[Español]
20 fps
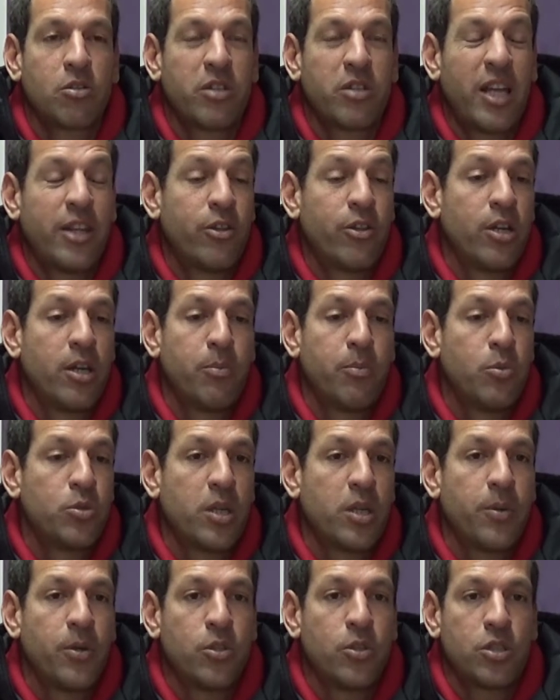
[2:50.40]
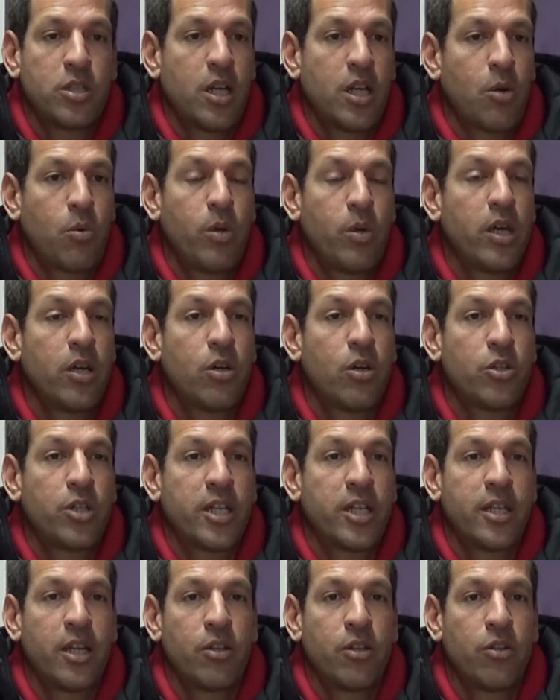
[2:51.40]
dándole mucha velocidad al juego,
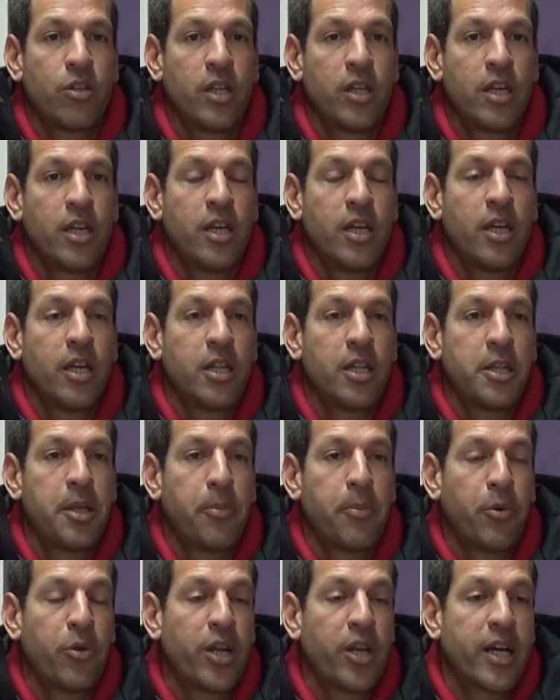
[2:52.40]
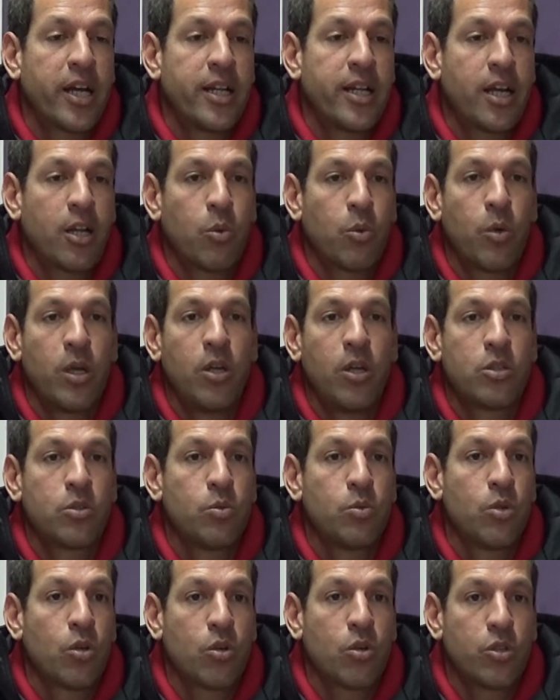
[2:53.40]
tratando de, poder ganar
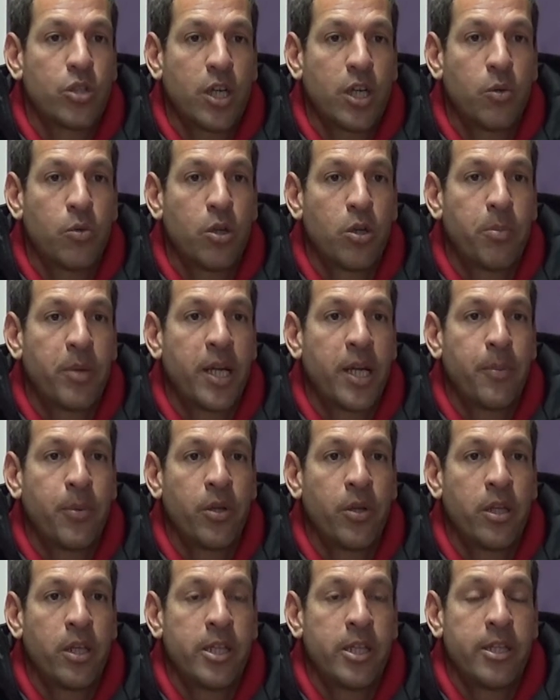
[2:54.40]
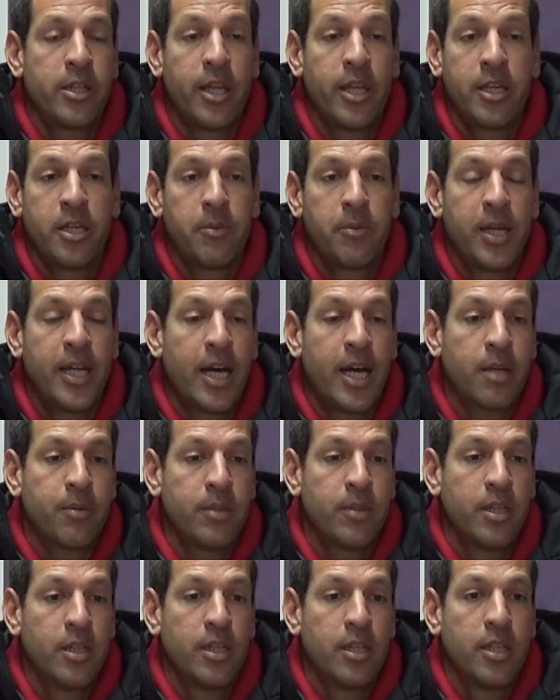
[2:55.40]
duelos uno contra uno para poder
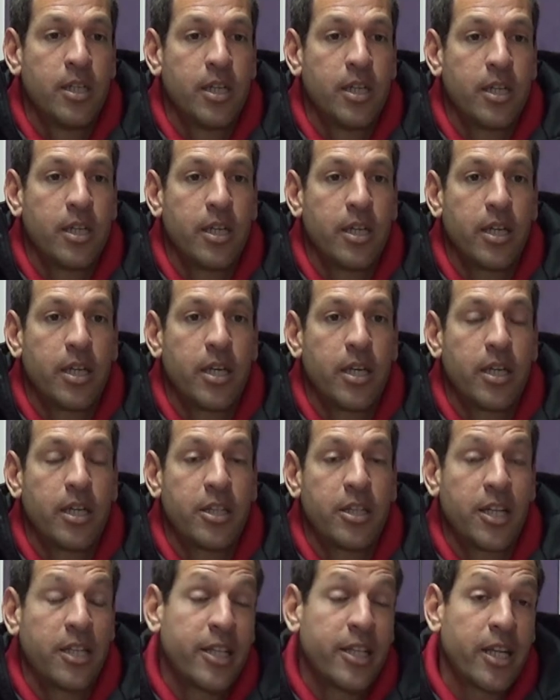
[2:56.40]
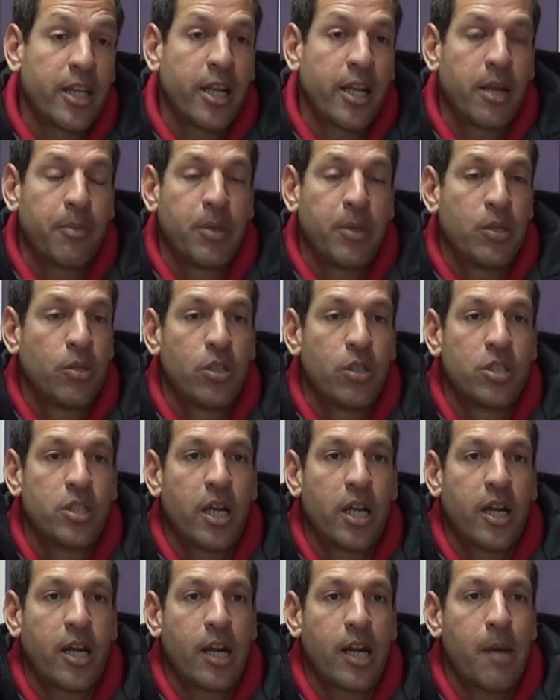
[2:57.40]
desnivelar eh, y tratar de, repito, de
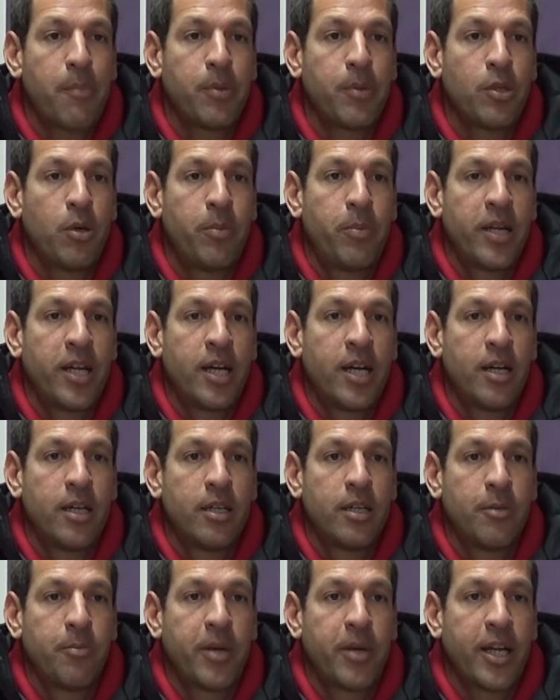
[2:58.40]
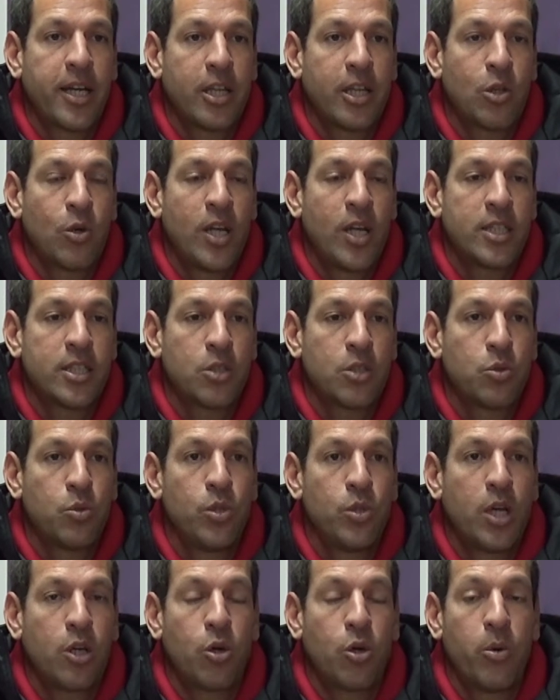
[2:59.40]
ser rápido para, para que todas las
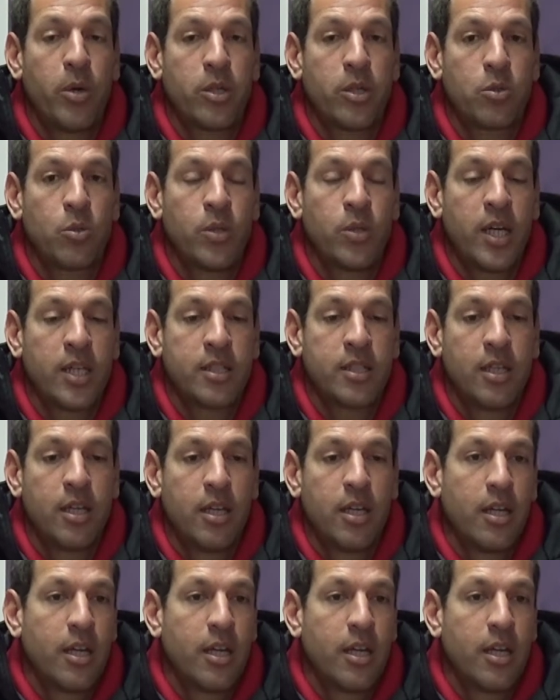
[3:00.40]
ayudas, coberturas